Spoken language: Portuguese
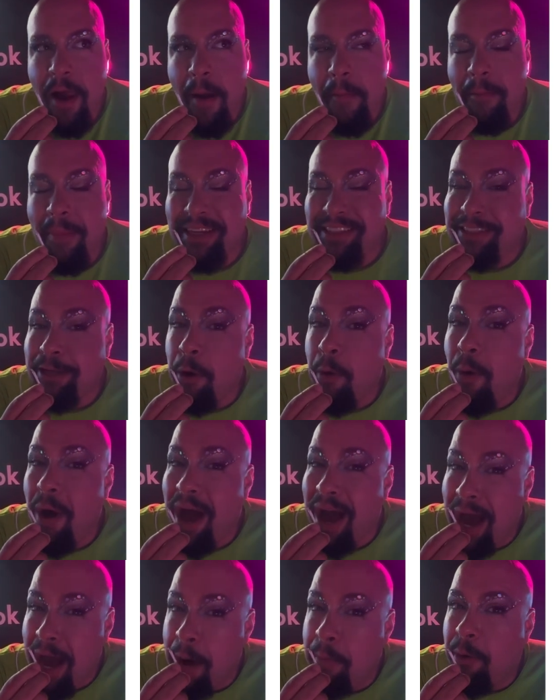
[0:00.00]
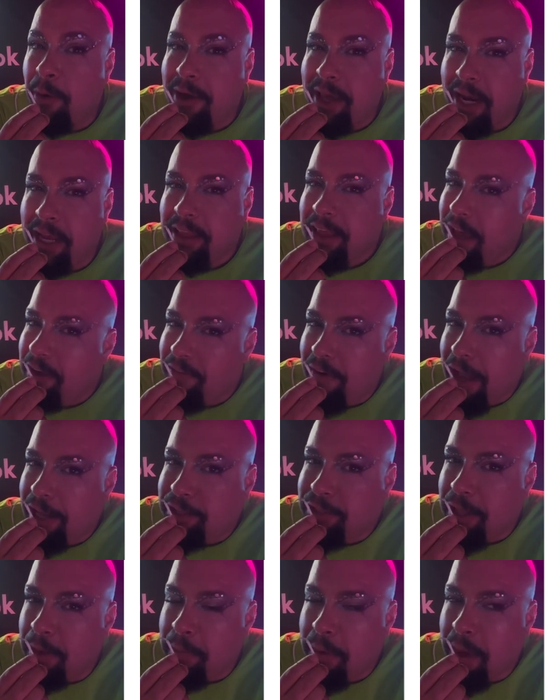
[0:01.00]
Mas eu amo o Cria da
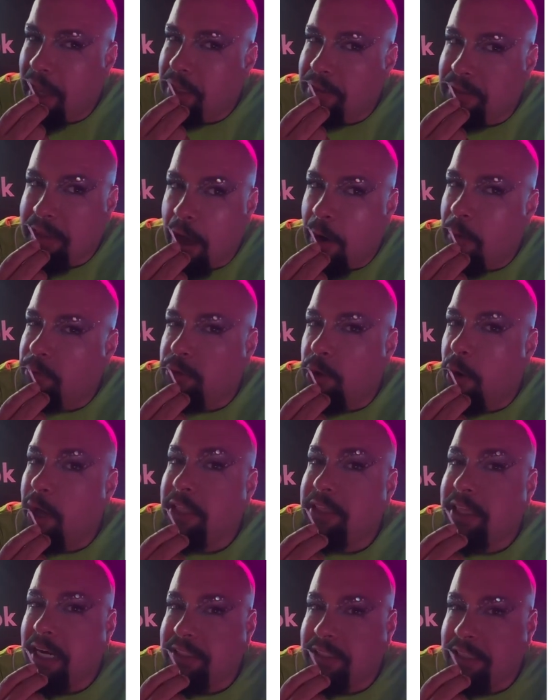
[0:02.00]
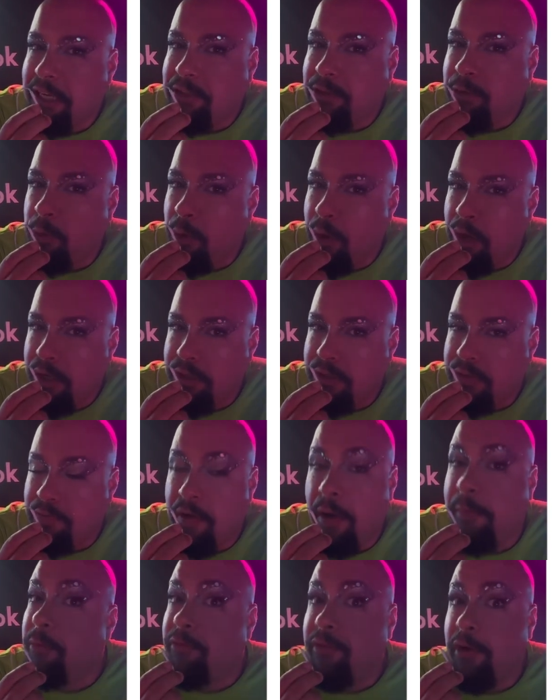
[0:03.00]
Ivete também, então tô entre essas duas.
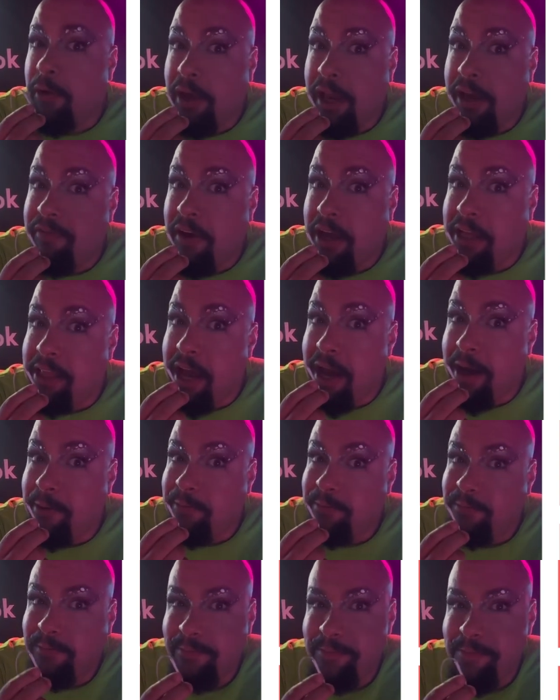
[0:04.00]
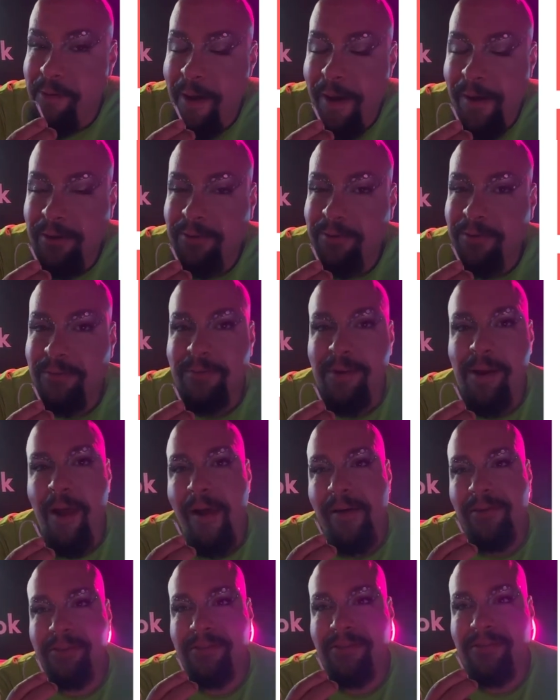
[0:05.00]
Vamos ver o que, que vai dar.
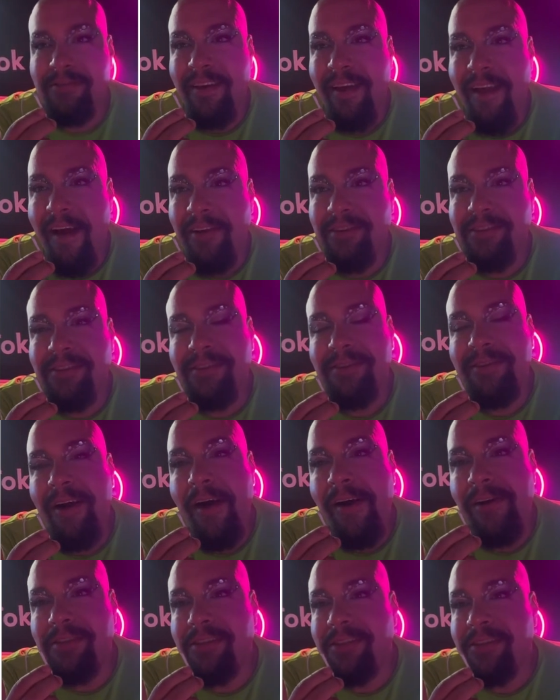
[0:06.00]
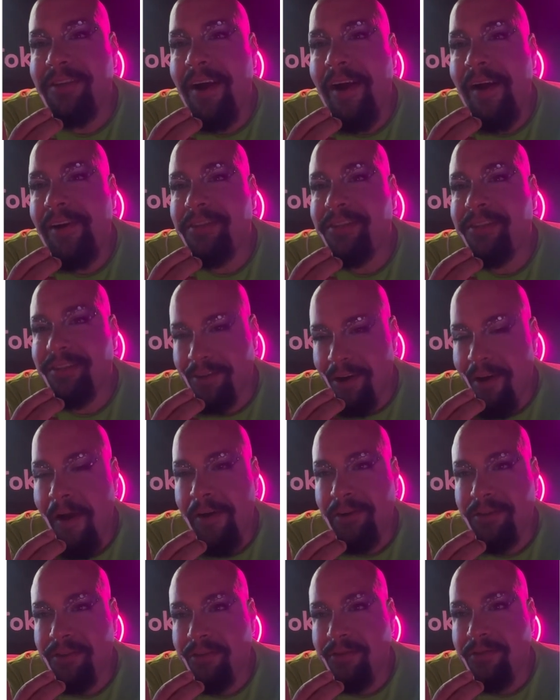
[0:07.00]
Pergunta que eu fiz para algumas pessoas,
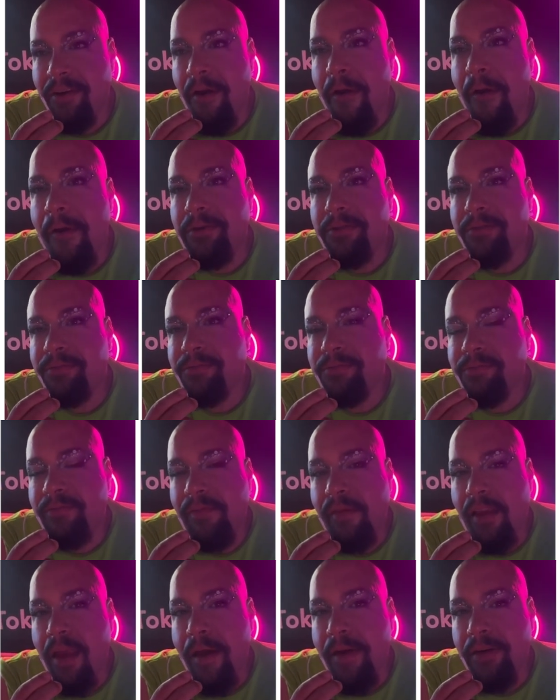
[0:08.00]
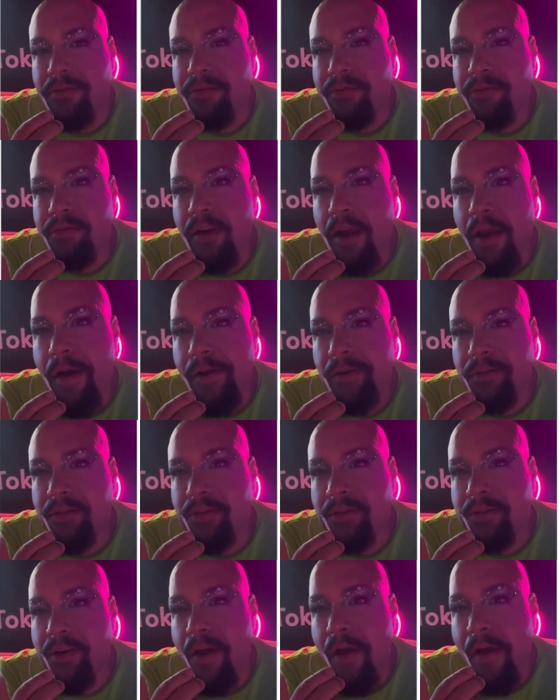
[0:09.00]
fazer pra você se tivesse que
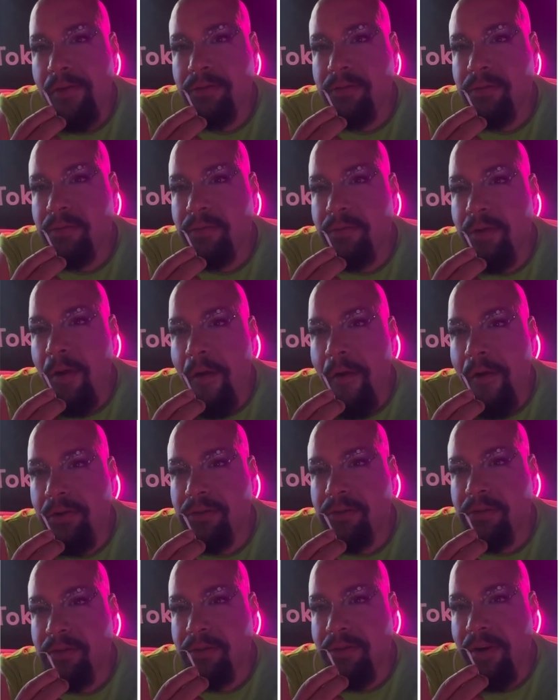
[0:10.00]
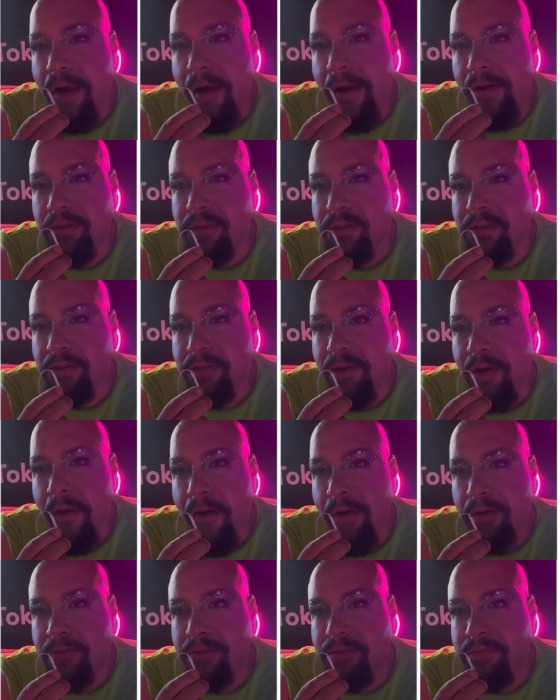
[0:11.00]
escolher voltar pro
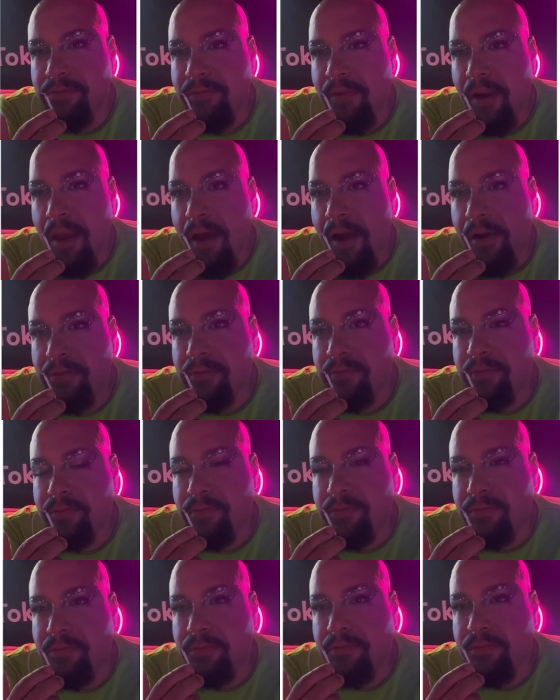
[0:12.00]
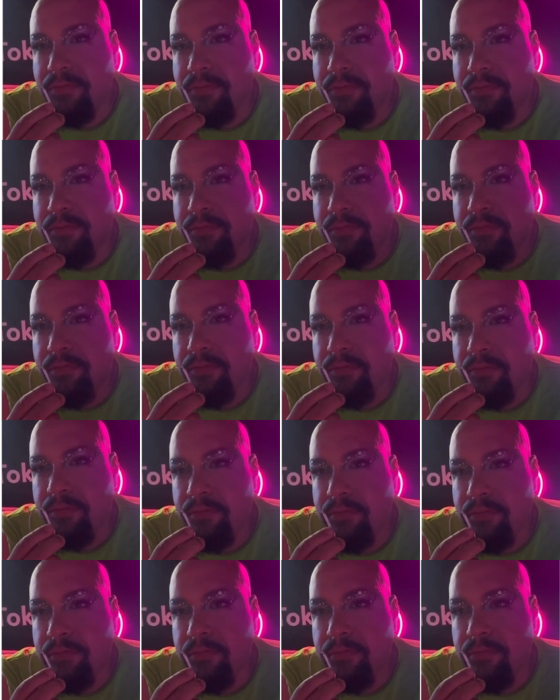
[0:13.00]
BBB ou ficar sem carnaval o resto da
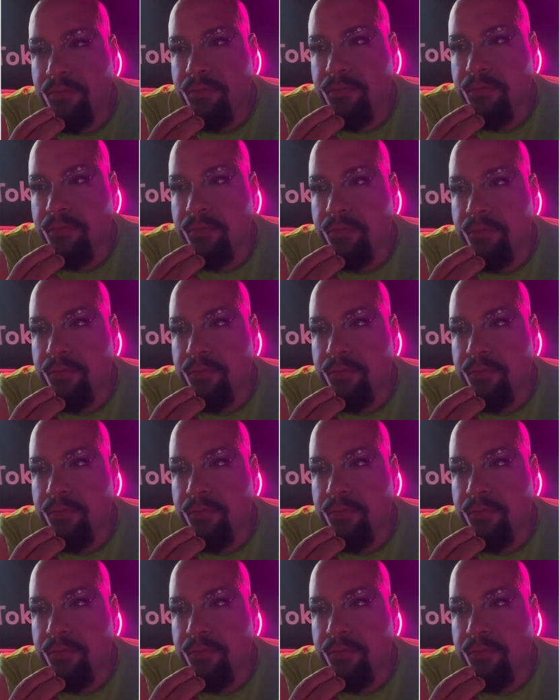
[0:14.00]
vida?